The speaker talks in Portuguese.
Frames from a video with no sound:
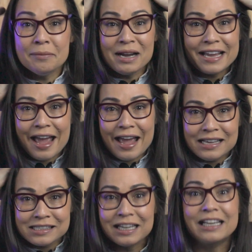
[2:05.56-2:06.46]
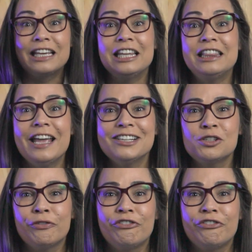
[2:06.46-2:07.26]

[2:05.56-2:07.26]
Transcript: mãe é essa que deixa o